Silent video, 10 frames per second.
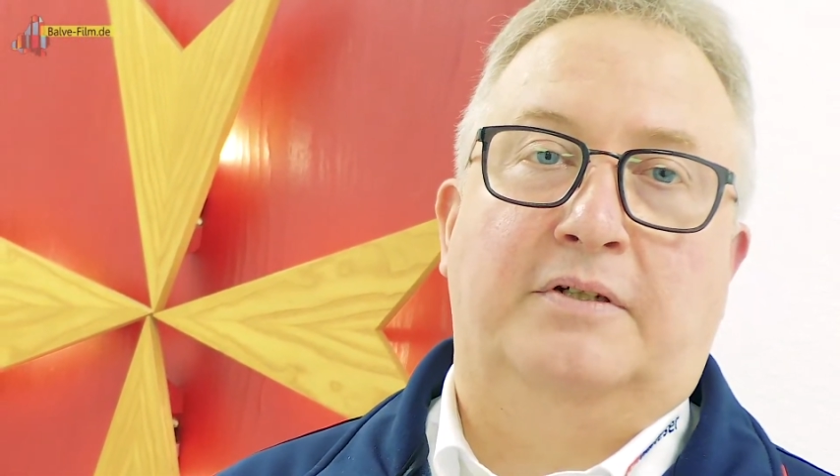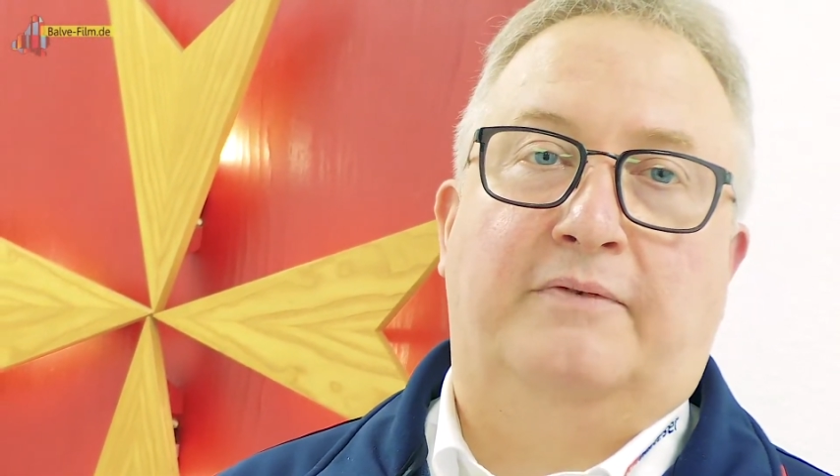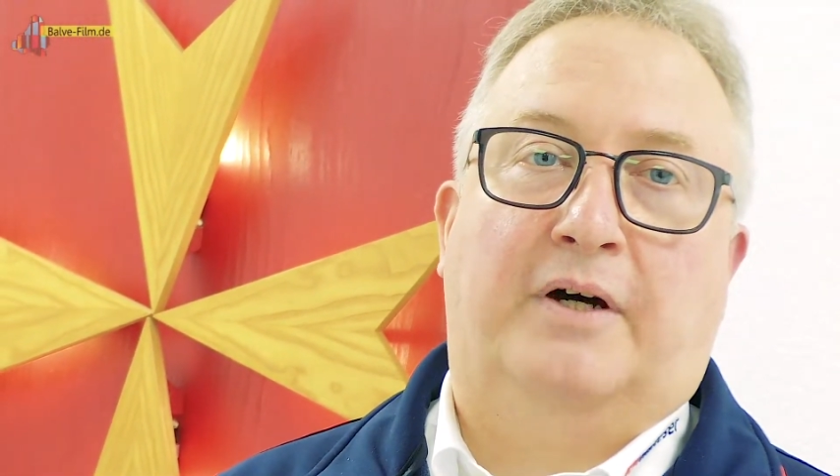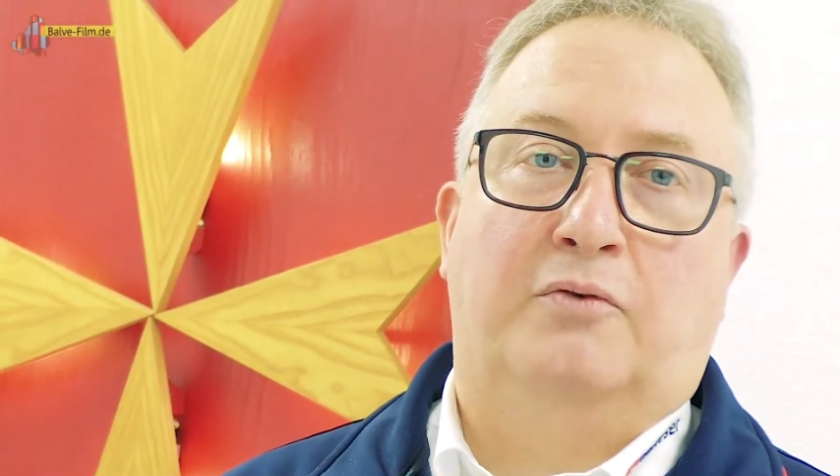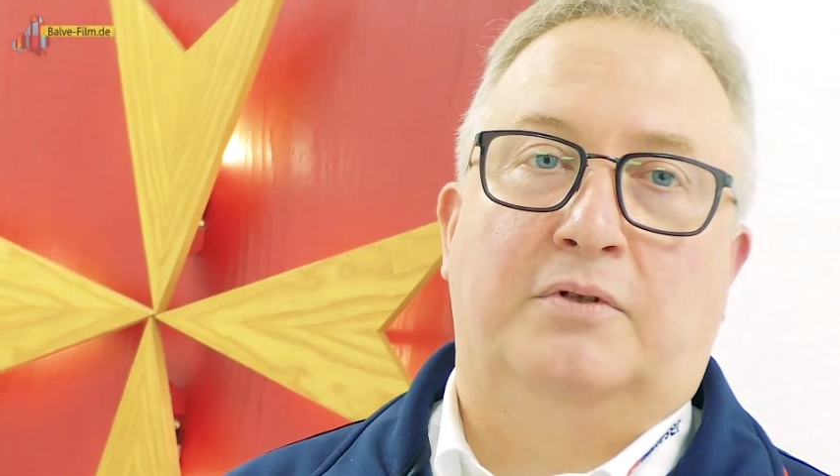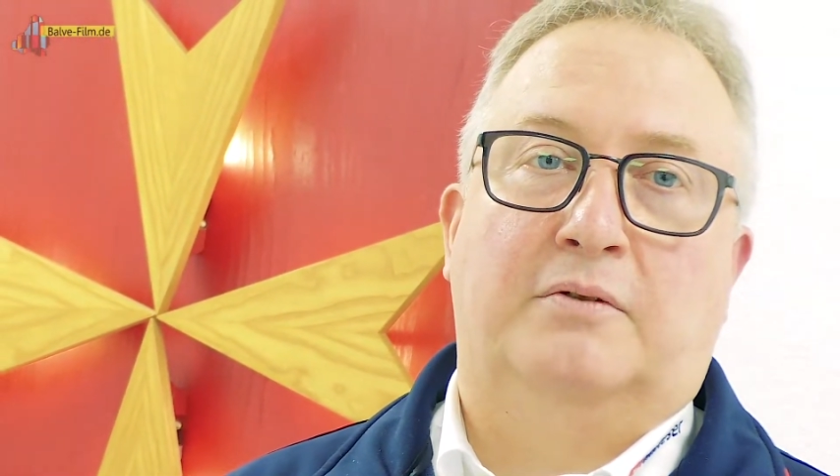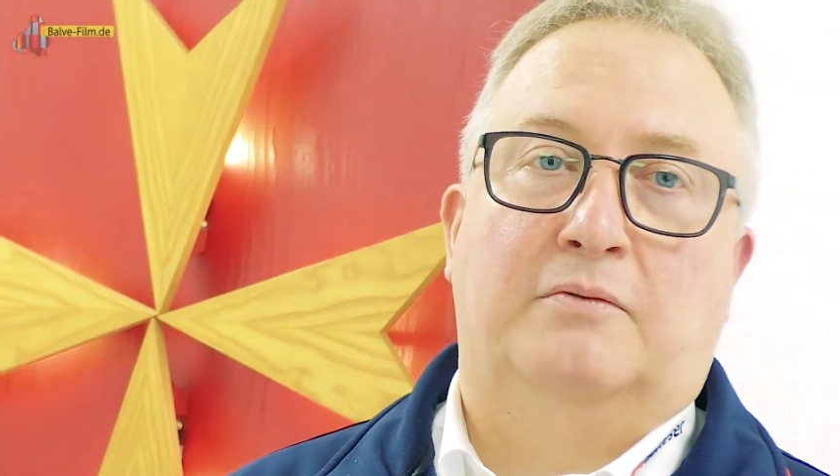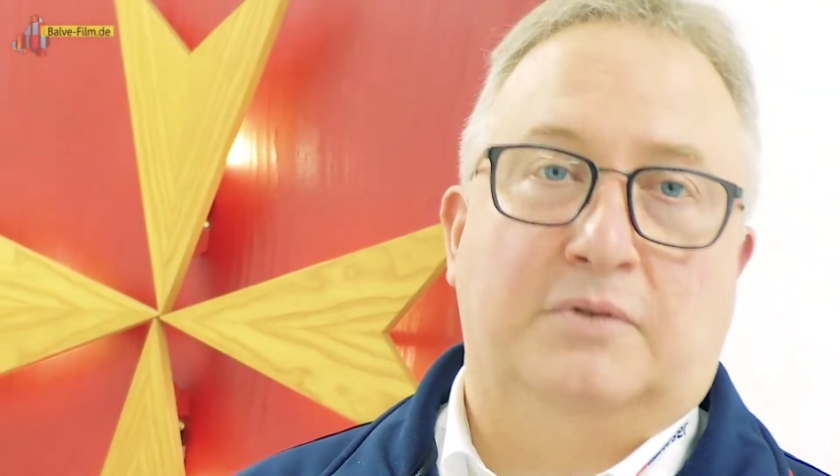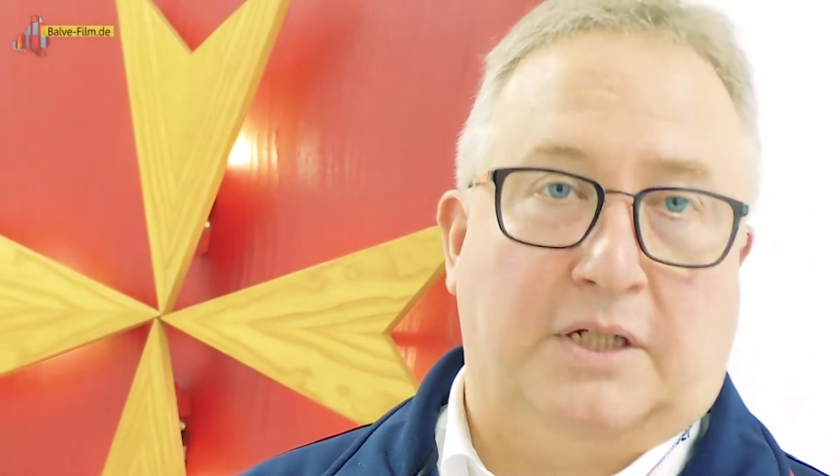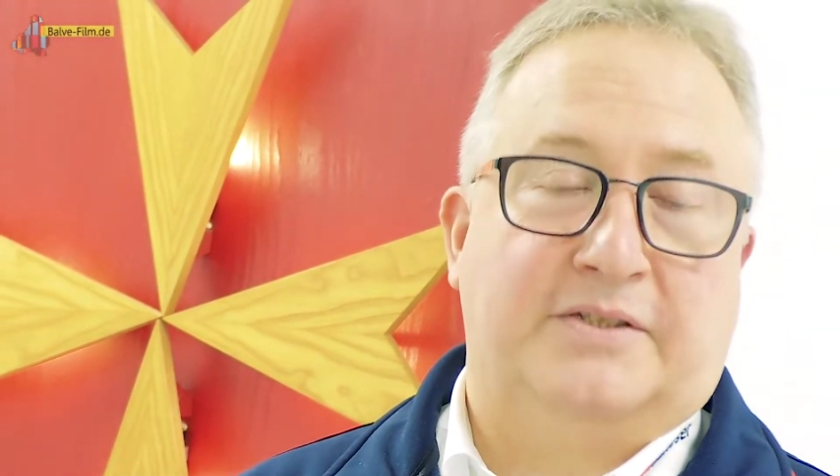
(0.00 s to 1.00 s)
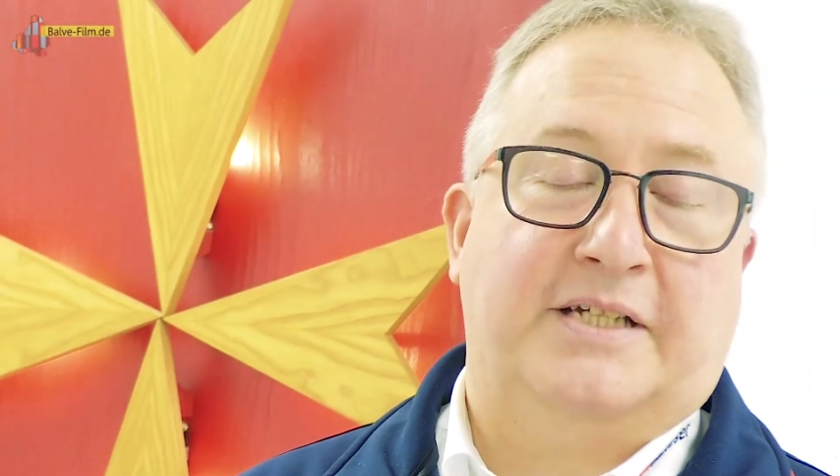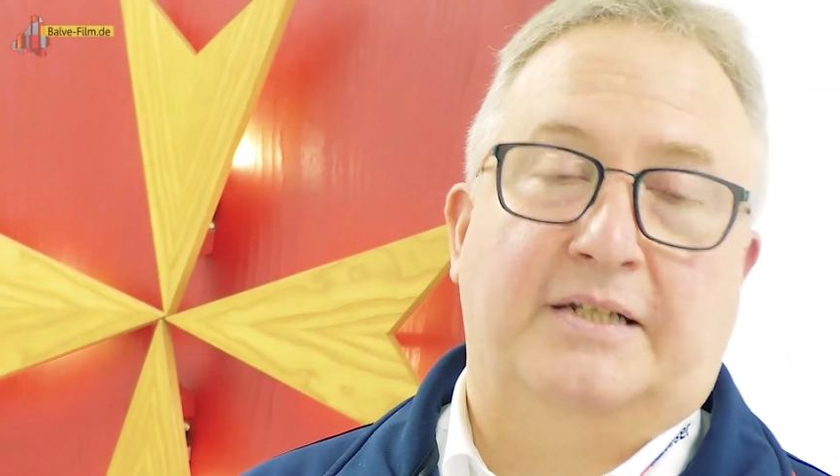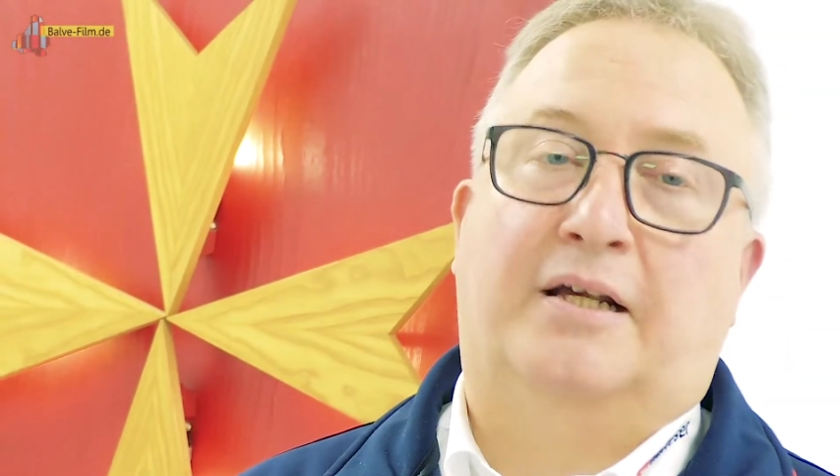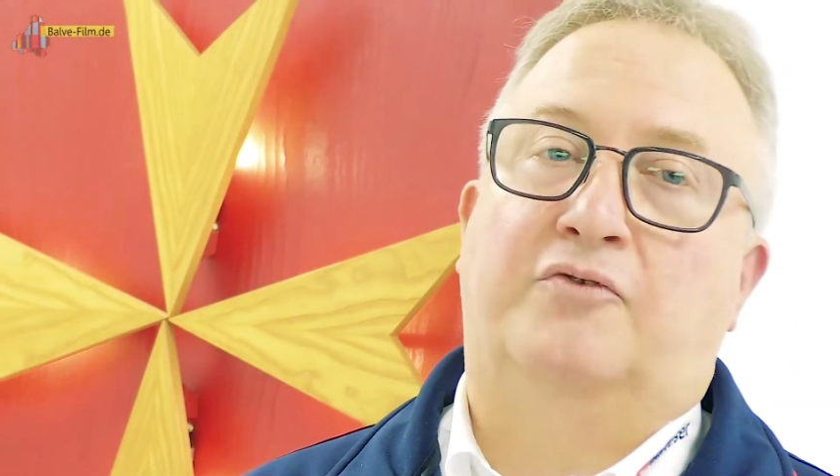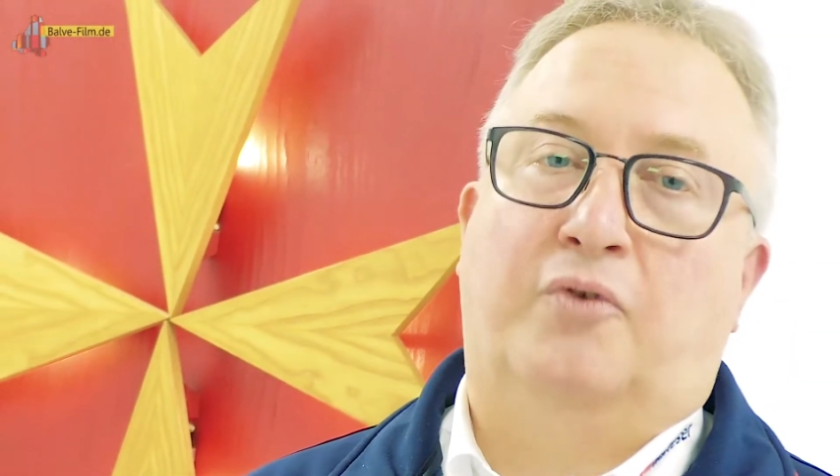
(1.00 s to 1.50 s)
war
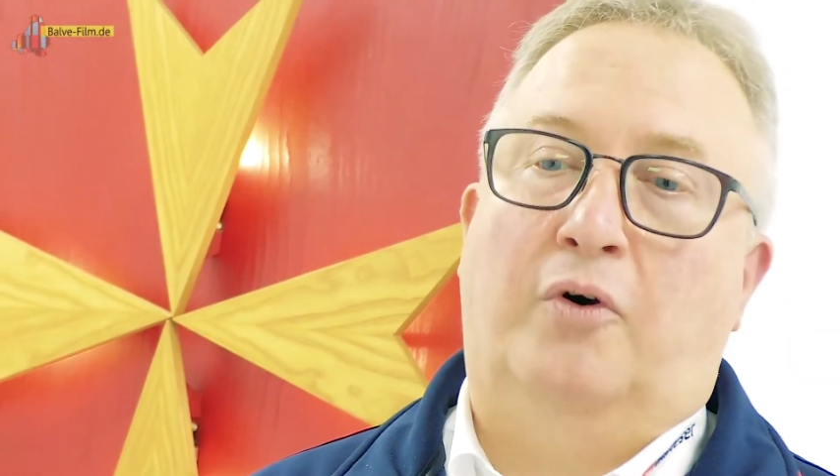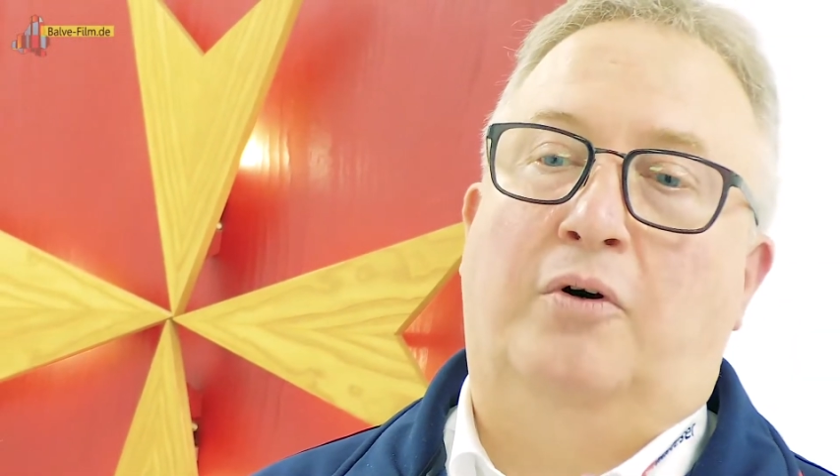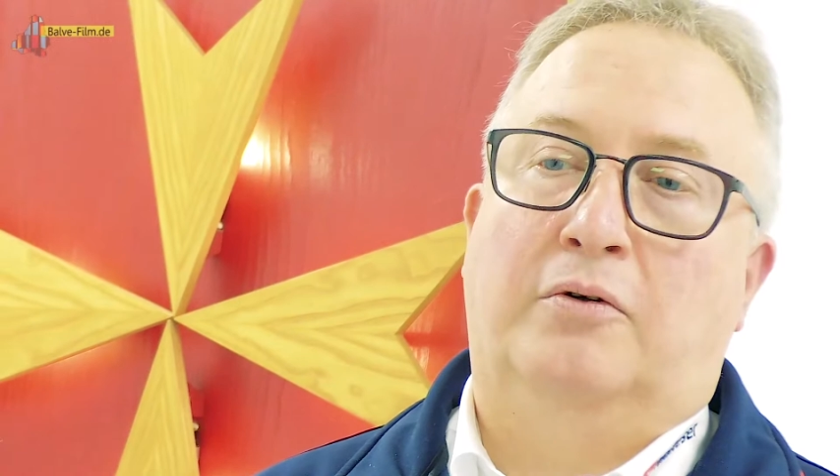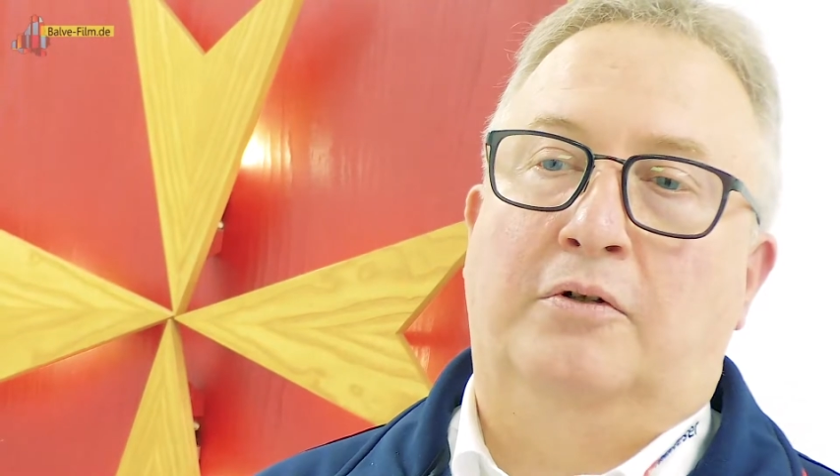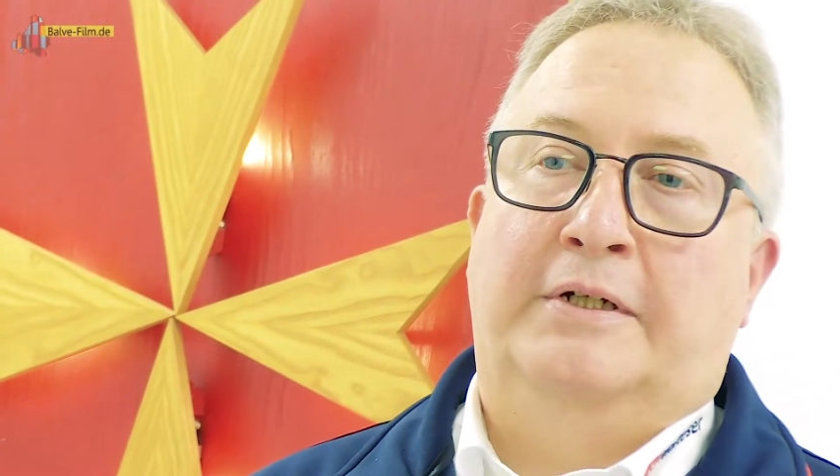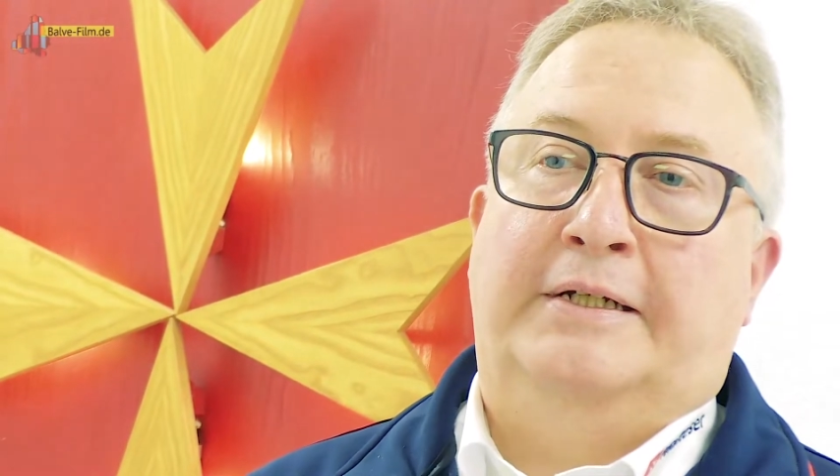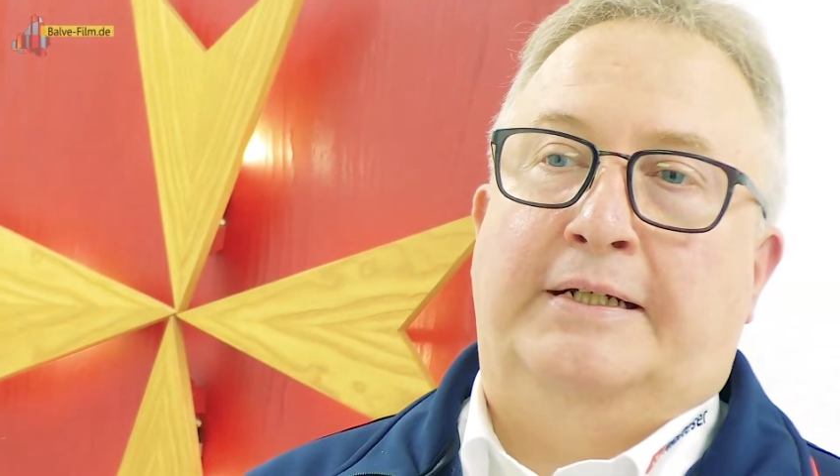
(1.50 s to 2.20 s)
110.000 Euro